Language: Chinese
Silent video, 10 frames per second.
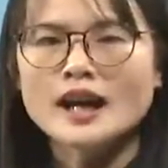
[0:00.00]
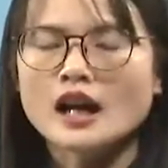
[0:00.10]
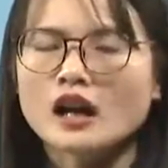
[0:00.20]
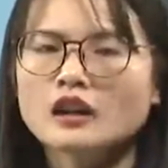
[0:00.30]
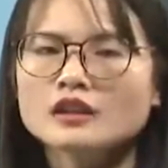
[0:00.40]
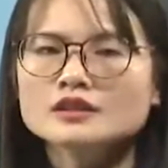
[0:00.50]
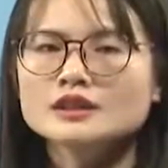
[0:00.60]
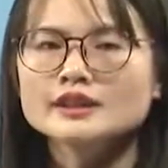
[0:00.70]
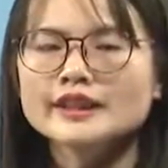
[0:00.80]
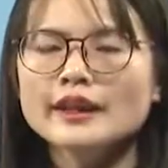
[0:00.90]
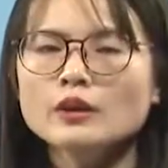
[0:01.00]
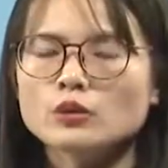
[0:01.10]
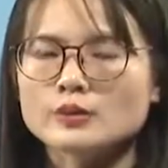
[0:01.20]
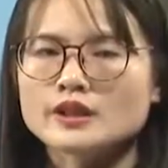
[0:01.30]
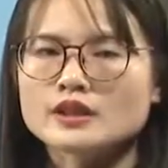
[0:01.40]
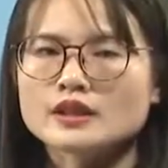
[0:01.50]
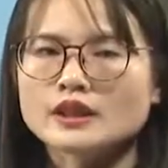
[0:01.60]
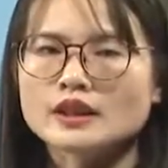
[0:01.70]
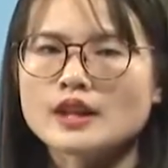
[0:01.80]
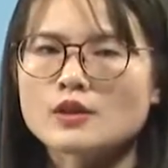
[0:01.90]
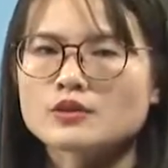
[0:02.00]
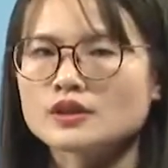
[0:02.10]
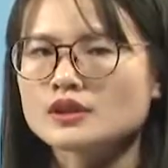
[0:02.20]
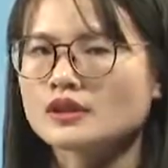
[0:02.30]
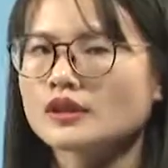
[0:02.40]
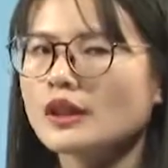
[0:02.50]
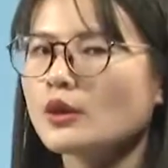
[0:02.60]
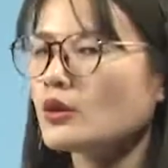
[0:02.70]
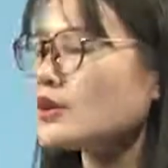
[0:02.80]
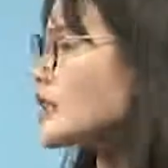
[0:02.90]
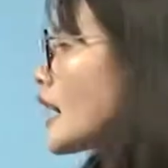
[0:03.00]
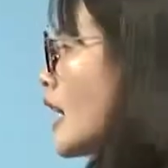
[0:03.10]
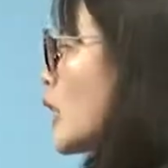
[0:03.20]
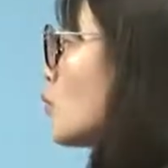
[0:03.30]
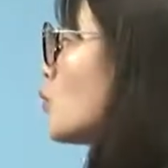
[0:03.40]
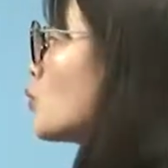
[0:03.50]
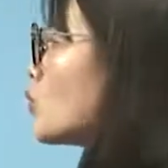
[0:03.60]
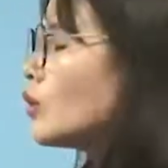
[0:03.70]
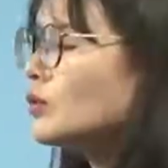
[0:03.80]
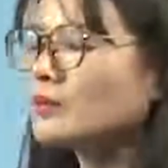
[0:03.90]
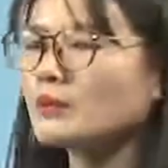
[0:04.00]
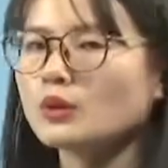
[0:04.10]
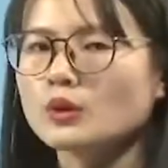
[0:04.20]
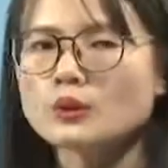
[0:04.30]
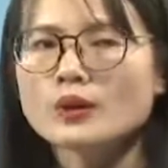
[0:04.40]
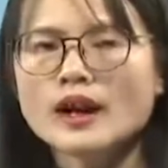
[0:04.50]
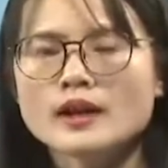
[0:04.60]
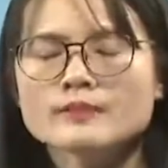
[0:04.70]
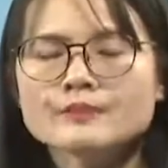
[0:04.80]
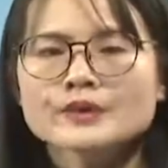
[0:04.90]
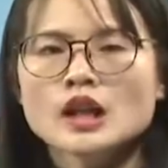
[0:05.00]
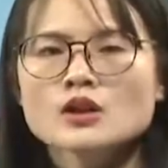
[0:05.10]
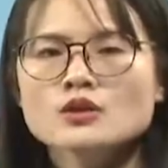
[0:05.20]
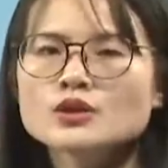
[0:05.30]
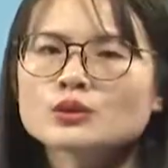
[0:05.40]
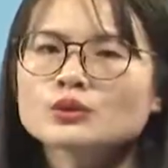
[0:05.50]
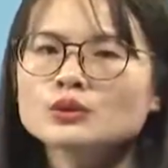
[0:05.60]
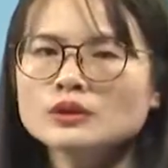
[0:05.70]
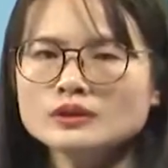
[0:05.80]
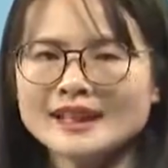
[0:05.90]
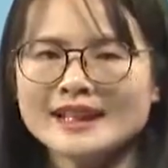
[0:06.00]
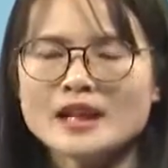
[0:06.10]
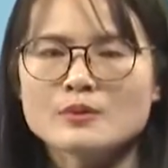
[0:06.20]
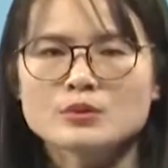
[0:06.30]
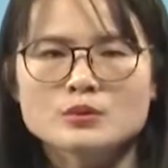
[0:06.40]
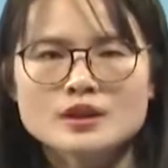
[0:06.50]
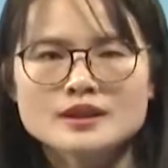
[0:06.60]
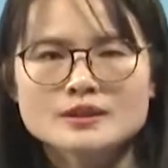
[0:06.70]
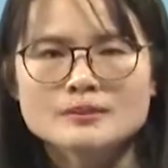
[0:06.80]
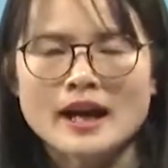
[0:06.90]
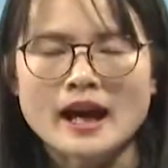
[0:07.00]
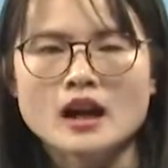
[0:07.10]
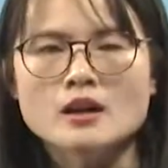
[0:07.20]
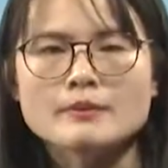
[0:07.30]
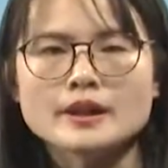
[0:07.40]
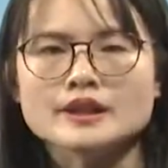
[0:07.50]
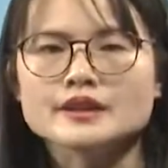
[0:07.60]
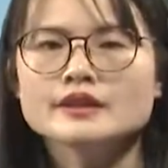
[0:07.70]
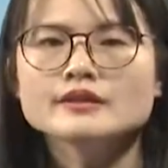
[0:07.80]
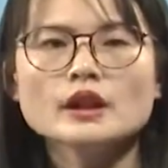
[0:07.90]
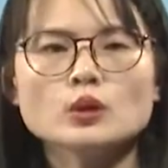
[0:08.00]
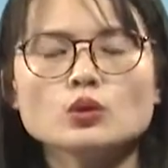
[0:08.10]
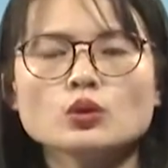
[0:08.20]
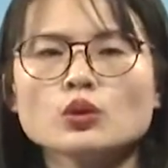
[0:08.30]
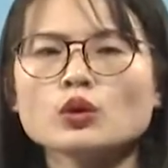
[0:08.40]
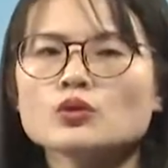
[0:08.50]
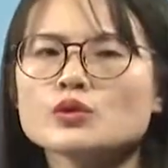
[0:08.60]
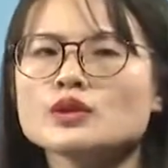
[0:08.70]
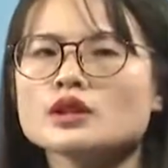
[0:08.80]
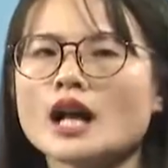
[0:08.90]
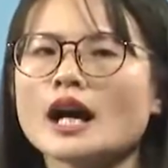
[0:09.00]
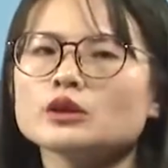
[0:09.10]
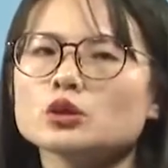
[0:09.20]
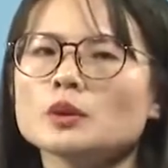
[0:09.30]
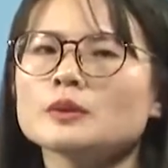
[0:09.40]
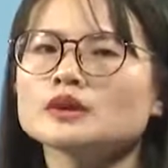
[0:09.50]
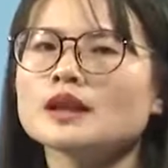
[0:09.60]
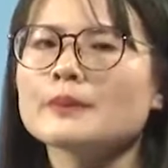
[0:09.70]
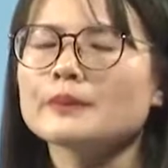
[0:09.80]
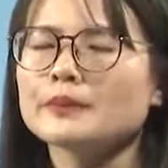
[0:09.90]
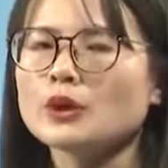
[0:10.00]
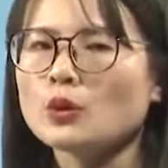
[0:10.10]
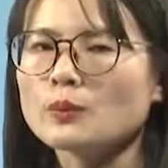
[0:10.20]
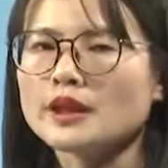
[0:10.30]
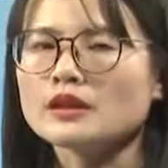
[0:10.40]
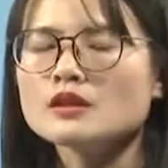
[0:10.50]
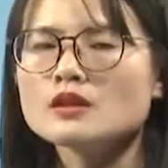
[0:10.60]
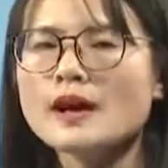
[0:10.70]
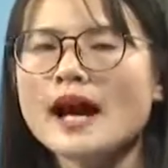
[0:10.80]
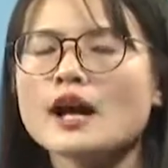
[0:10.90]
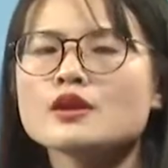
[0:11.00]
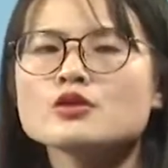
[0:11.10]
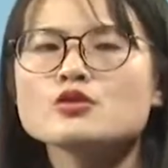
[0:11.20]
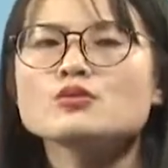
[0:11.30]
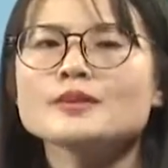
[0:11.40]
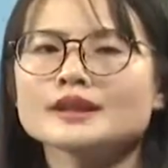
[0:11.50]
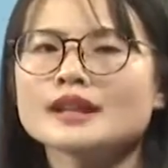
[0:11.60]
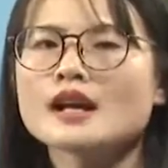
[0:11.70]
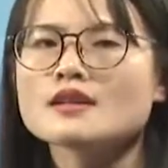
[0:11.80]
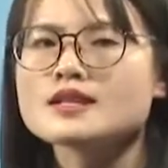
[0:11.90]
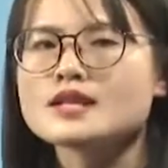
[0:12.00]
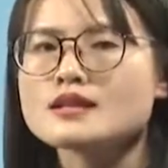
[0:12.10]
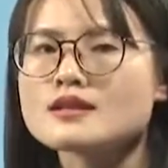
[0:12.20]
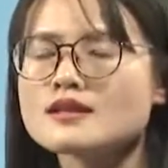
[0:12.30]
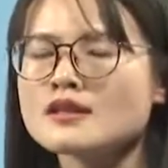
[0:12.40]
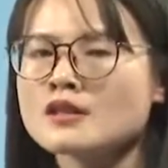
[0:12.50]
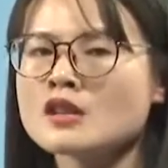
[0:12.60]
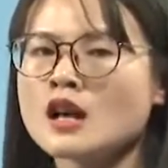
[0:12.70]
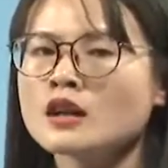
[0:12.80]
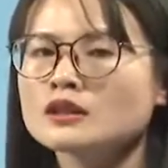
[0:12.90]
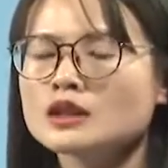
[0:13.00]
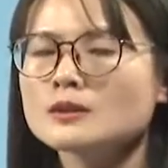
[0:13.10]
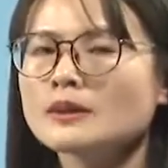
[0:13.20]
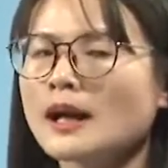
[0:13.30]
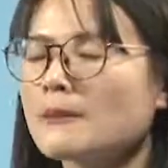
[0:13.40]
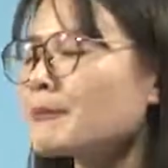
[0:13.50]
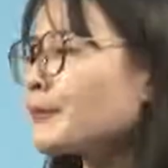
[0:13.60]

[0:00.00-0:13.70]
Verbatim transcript: 好，今天我们这节课要学习的内容是故宫博物院。说起故宫，大家不陌生吧？北京的故宫是啊，多么的有名，是吧？著名的紫禁城，是吧？